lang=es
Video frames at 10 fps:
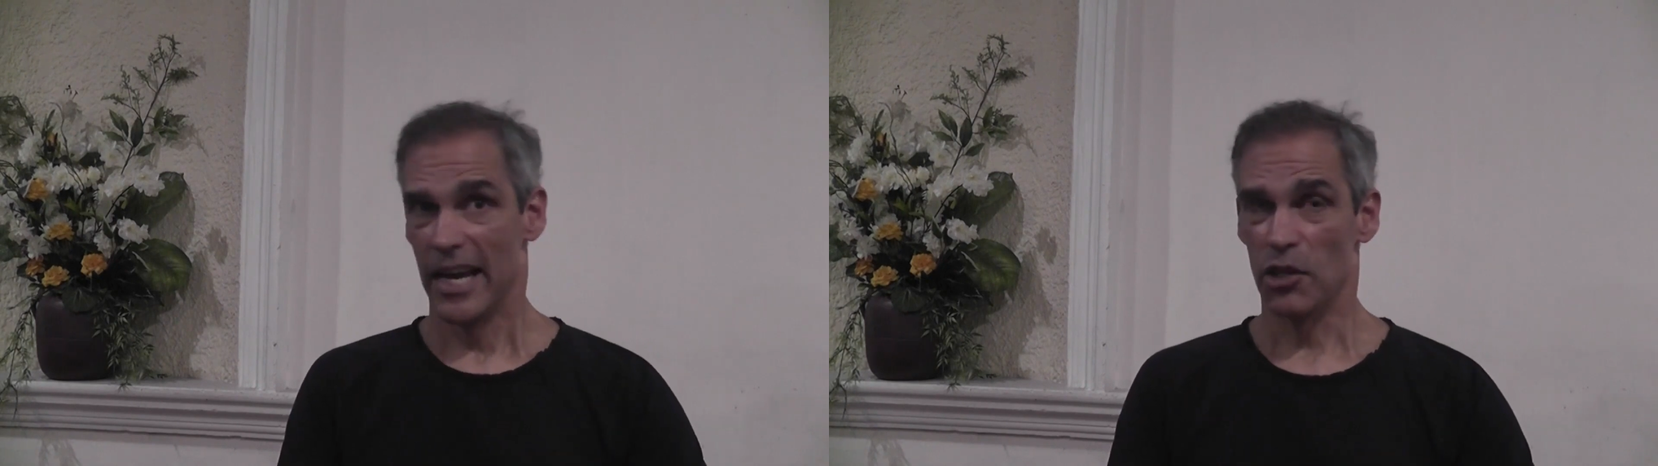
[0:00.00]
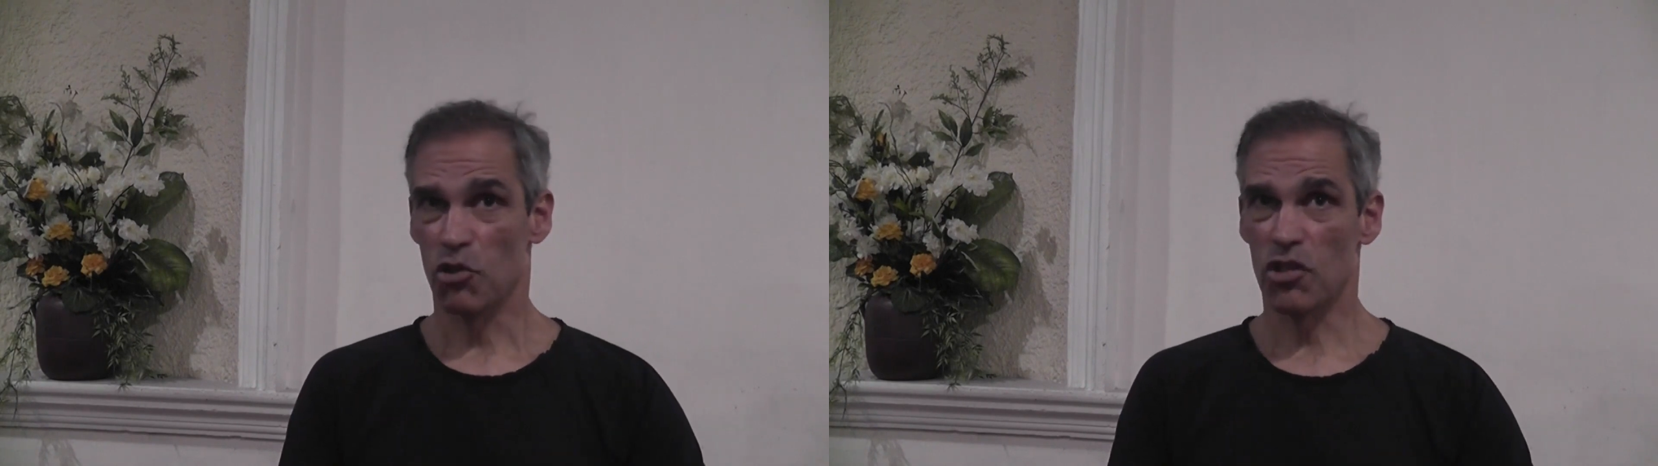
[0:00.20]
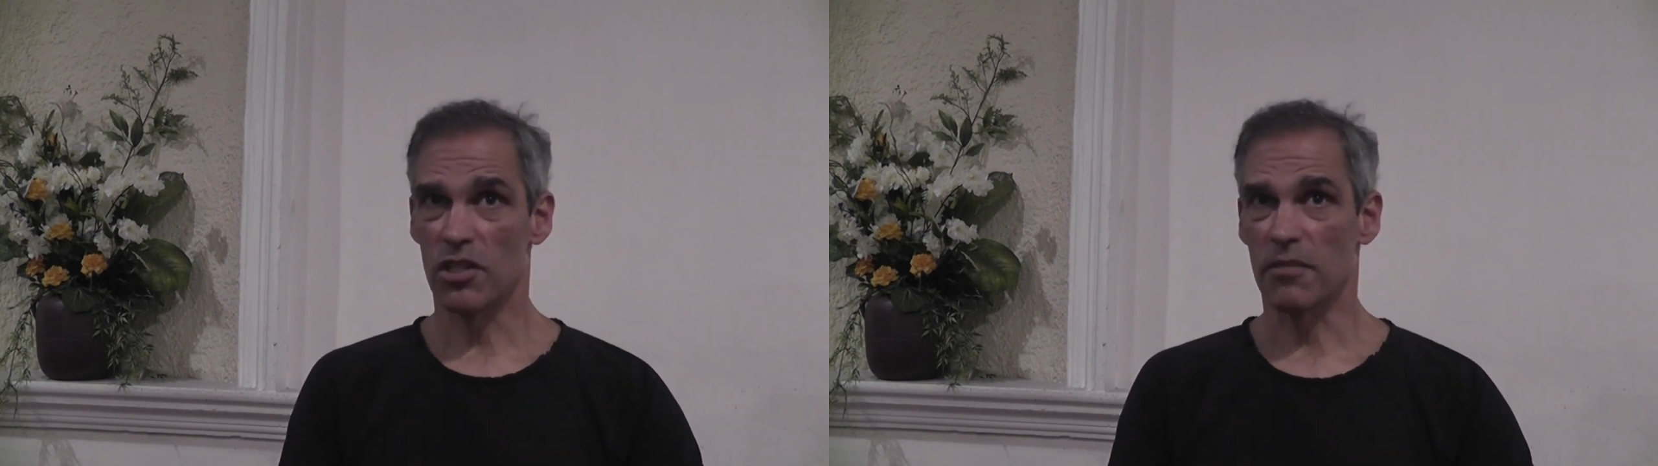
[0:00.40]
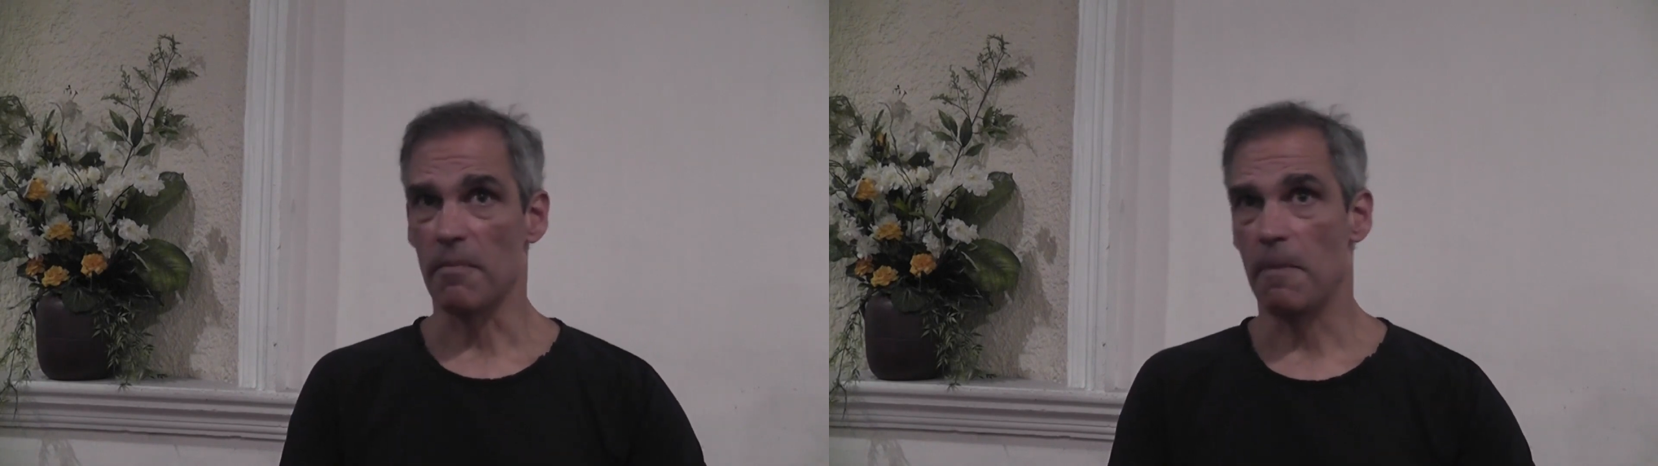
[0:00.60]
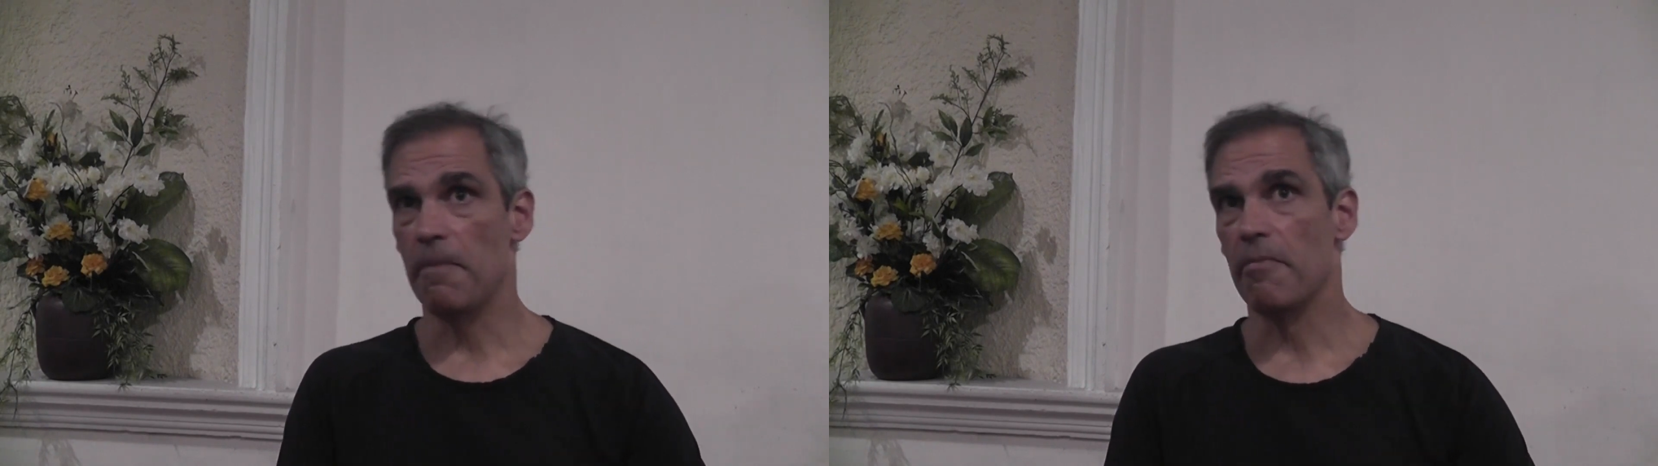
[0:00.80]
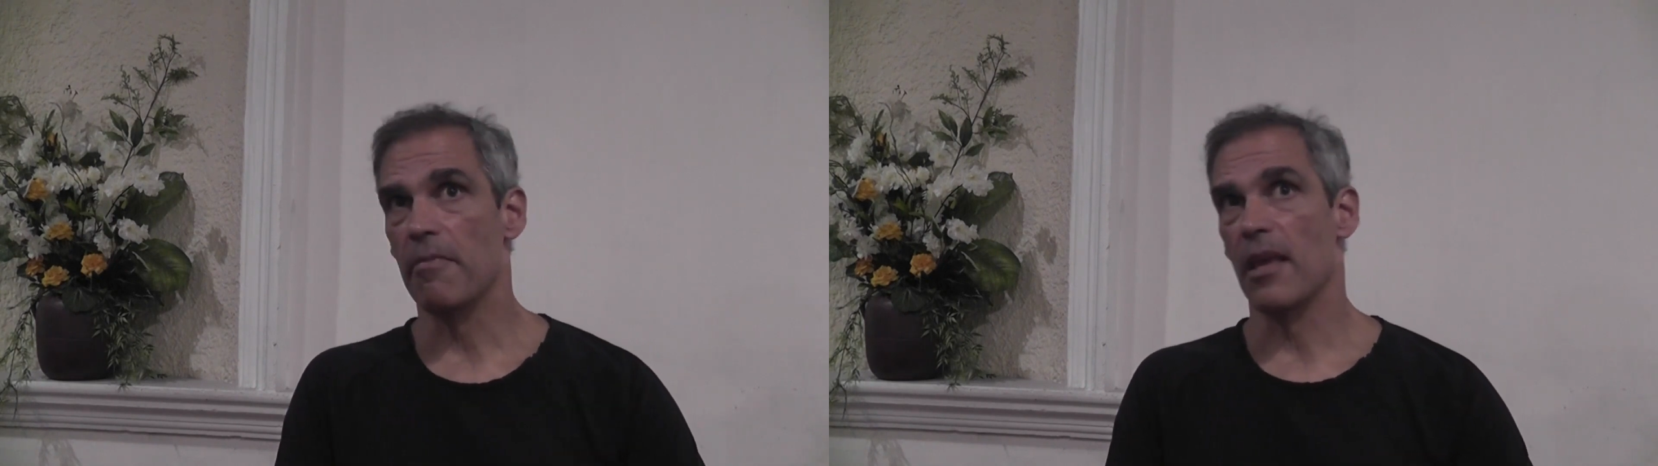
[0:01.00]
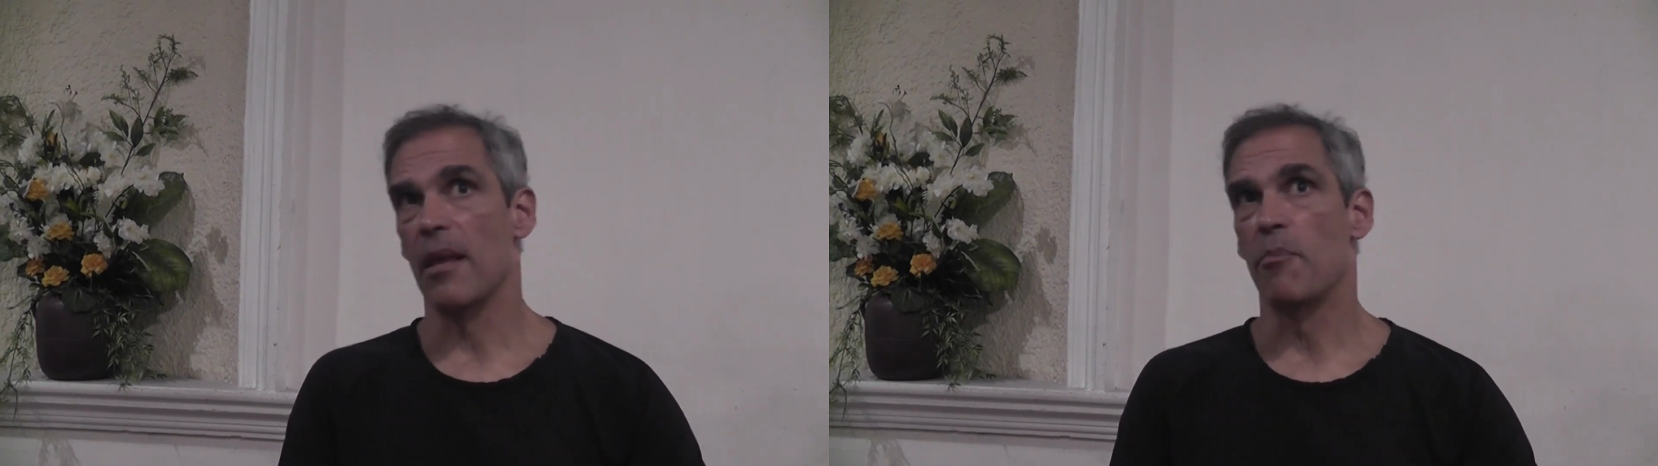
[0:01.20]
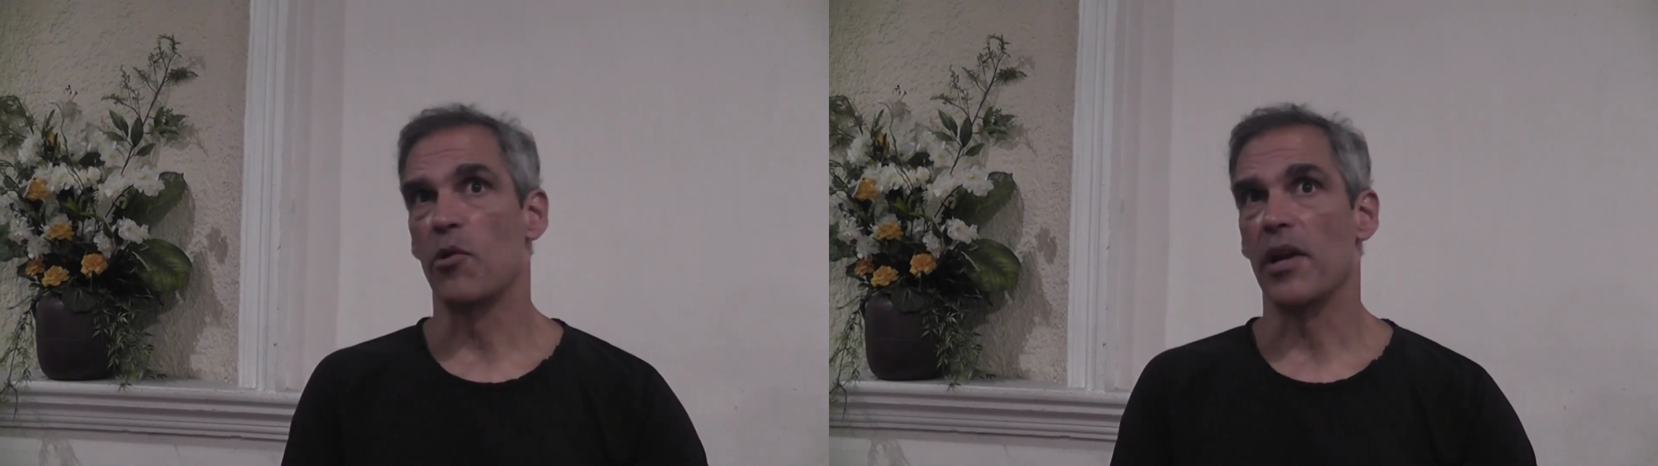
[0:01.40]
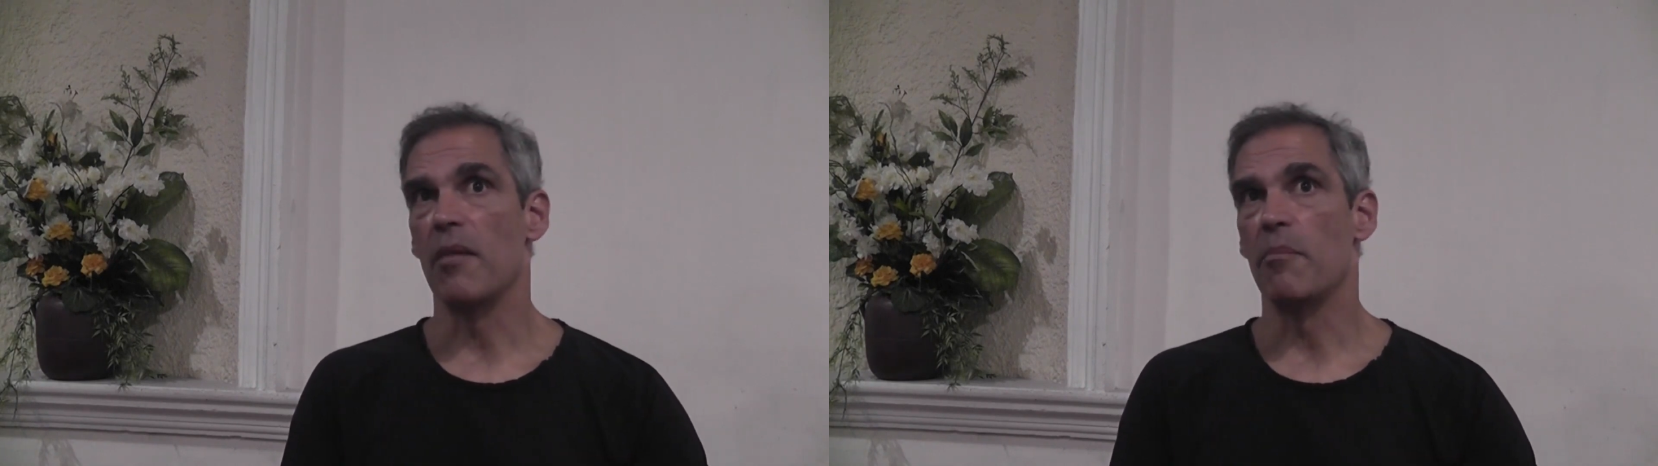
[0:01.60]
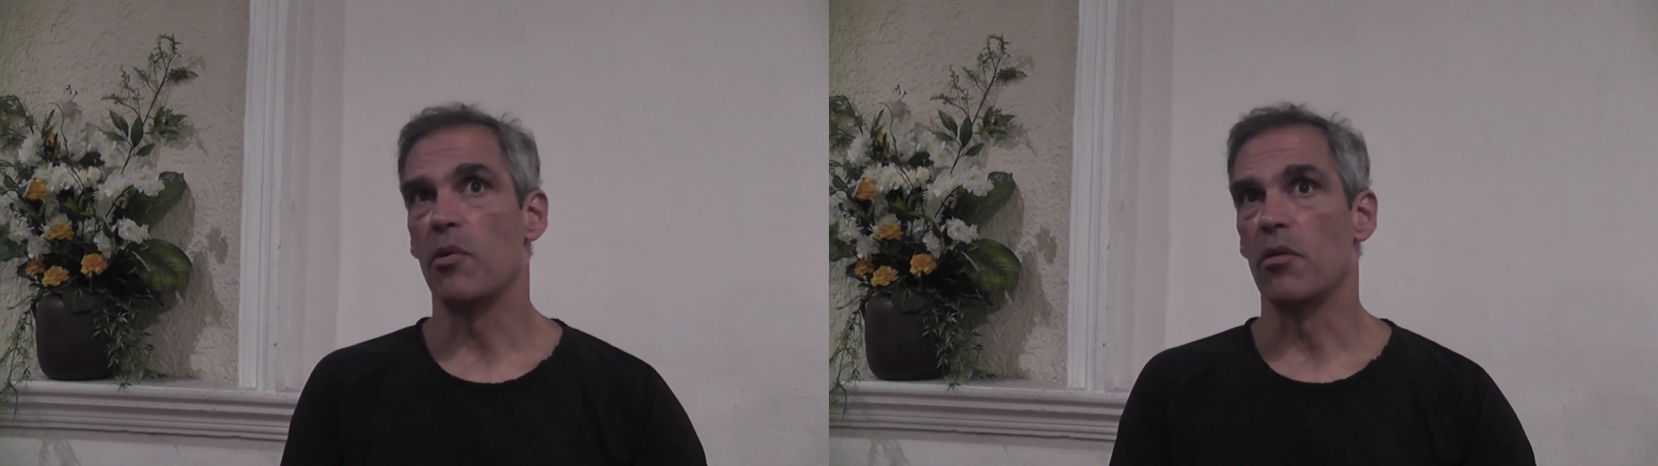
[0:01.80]
Entonces, por
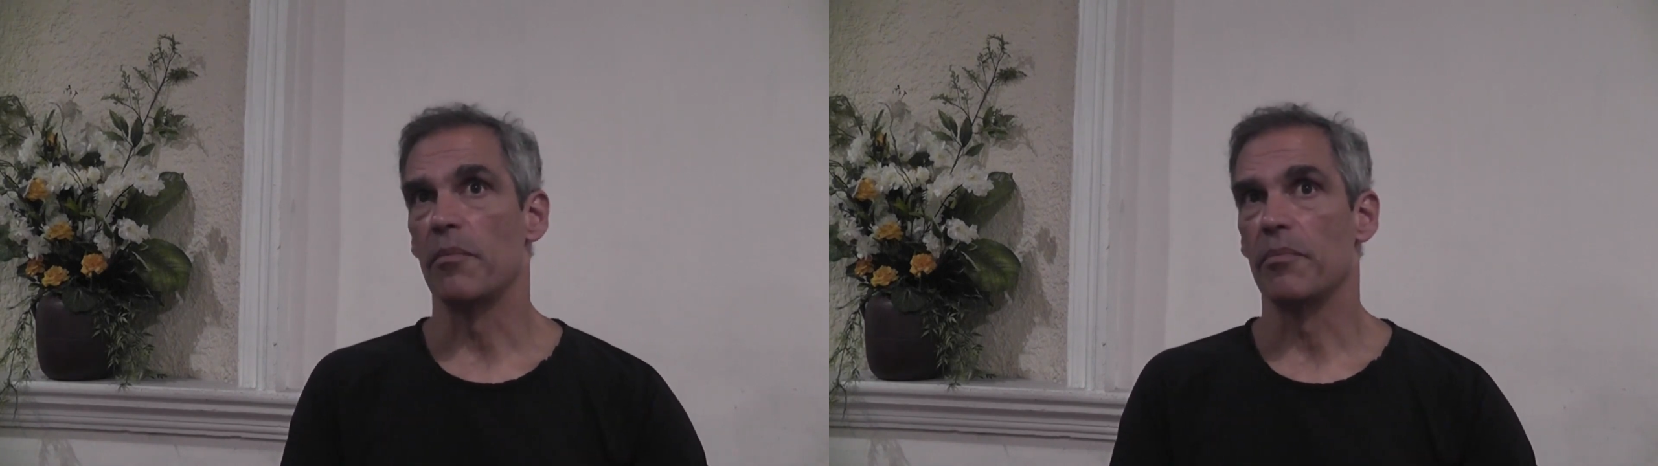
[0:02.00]
ejemplo,